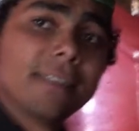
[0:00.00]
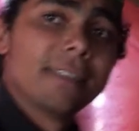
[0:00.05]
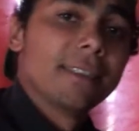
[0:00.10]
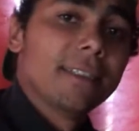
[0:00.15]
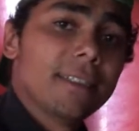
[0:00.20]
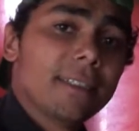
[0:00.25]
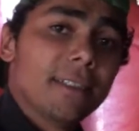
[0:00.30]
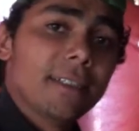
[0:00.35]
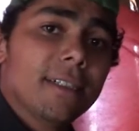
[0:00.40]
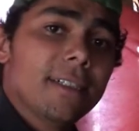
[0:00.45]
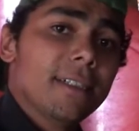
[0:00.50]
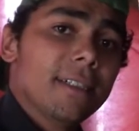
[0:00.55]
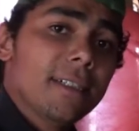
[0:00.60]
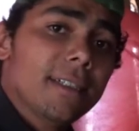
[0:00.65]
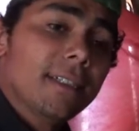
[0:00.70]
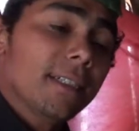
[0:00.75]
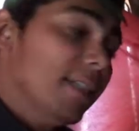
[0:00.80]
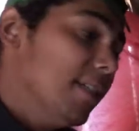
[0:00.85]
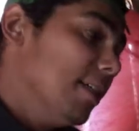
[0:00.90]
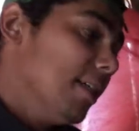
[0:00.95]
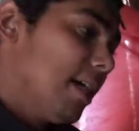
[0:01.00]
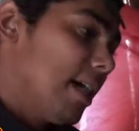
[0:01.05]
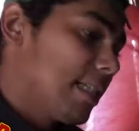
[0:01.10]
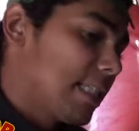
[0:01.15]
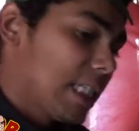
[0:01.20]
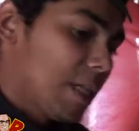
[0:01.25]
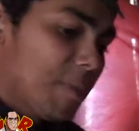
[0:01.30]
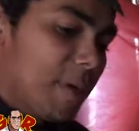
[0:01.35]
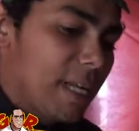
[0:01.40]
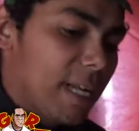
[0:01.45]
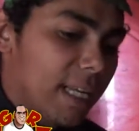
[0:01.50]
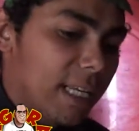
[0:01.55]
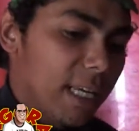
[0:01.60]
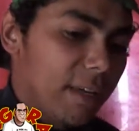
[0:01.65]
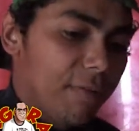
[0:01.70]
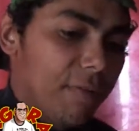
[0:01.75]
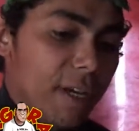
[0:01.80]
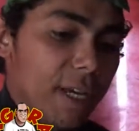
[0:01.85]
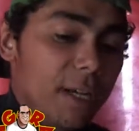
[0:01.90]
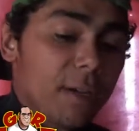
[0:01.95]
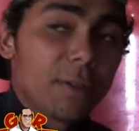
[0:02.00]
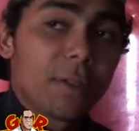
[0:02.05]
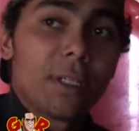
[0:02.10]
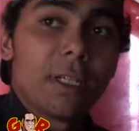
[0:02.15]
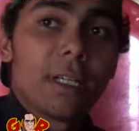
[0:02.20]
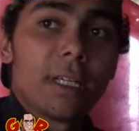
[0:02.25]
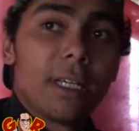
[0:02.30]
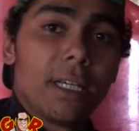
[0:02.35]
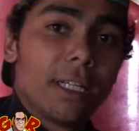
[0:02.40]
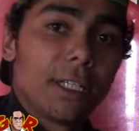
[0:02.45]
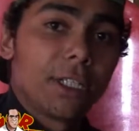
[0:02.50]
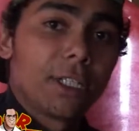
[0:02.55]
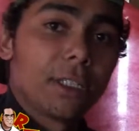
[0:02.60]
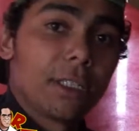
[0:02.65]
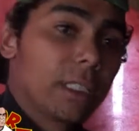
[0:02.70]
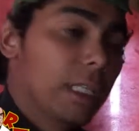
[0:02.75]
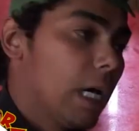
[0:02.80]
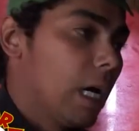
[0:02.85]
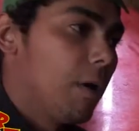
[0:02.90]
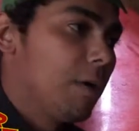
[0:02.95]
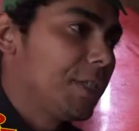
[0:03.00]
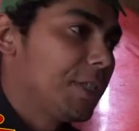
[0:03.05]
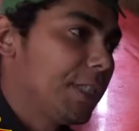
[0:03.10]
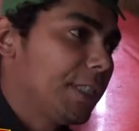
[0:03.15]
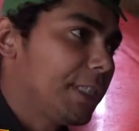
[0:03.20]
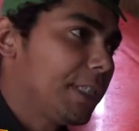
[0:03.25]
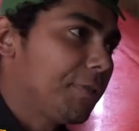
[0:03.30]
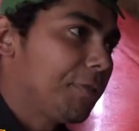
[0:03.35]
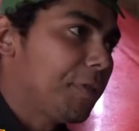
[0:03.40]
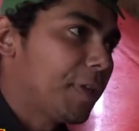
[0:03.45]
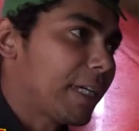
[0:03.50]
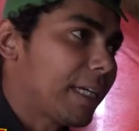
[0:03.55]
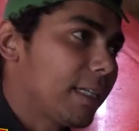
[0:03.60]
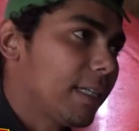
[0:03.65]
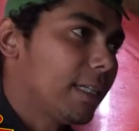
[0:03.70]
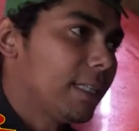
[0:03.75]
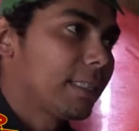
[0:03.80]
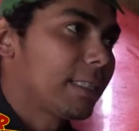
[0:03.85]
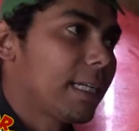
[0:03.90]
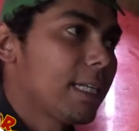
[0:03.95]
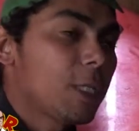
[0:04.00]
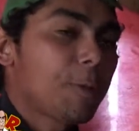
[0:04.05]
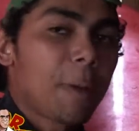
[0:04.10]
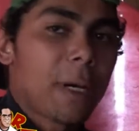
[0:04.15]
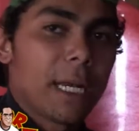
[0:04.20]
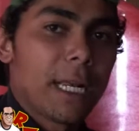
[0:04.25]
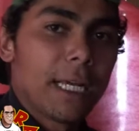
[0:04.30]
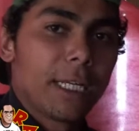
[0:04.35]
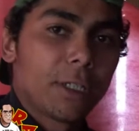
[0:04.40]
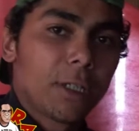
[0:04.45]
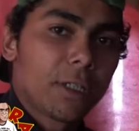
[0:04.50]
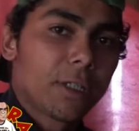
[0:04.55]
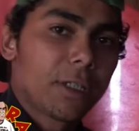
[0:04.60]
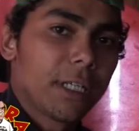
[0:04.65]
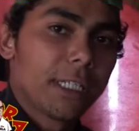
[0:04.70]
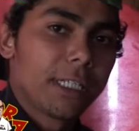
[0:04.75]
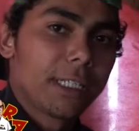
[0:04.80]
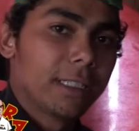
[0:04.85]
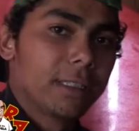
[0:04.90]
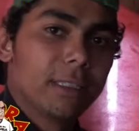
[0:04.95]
vem, e aí? Aí vocês ficam é invisíveis de novo. Não, a gente fica transparente, ou seja,